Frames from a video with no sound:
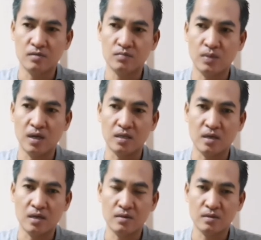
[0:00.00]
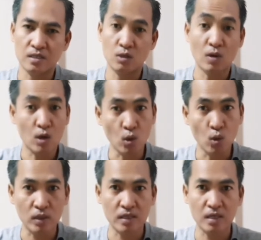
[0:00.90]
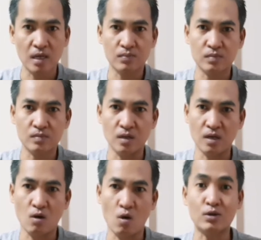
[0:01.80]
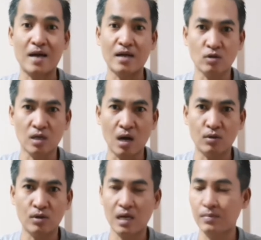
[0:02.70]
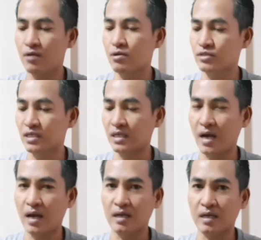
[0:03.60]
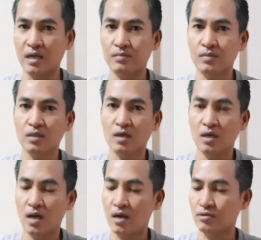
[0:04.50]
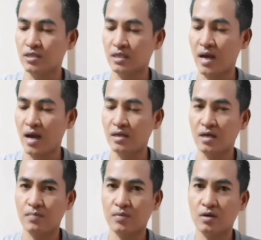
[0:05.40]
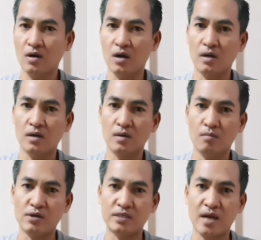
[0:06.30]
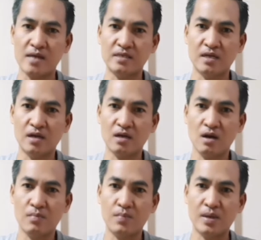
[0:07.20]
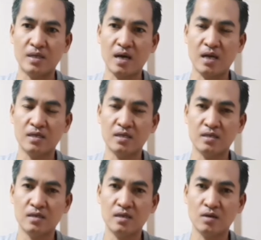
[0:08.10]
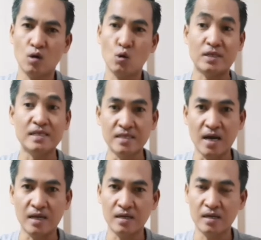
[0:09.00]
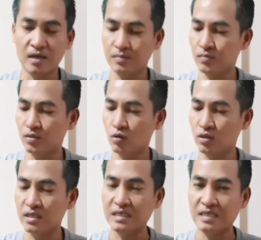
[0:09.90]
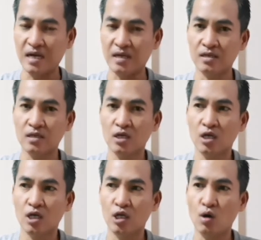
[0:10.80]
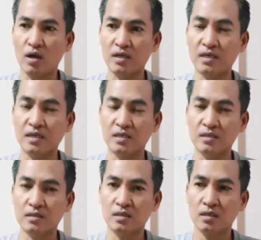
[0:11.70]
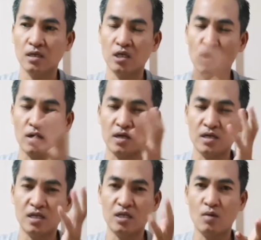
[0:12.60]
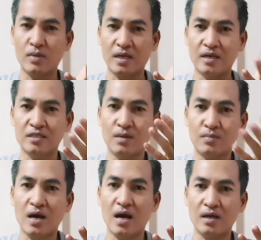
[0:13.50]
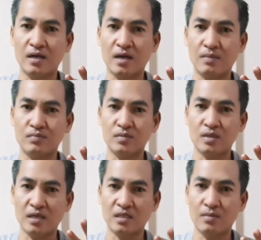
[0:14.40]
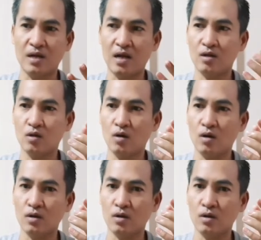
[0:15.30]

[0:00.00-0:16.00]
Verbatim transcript: เปิด QR code นะครับของร้านของเขานะครับให้เราสแกนนะครับให้เราสแกนนะครับ ก็พอสแกนเสร็จแล้วก็เป็นการแล้วก็กดยืนยันนะครับกดยืนยันยอดเงินยอดเงินที่ต้องมีการชำระนะครับในการชำระแล้วก็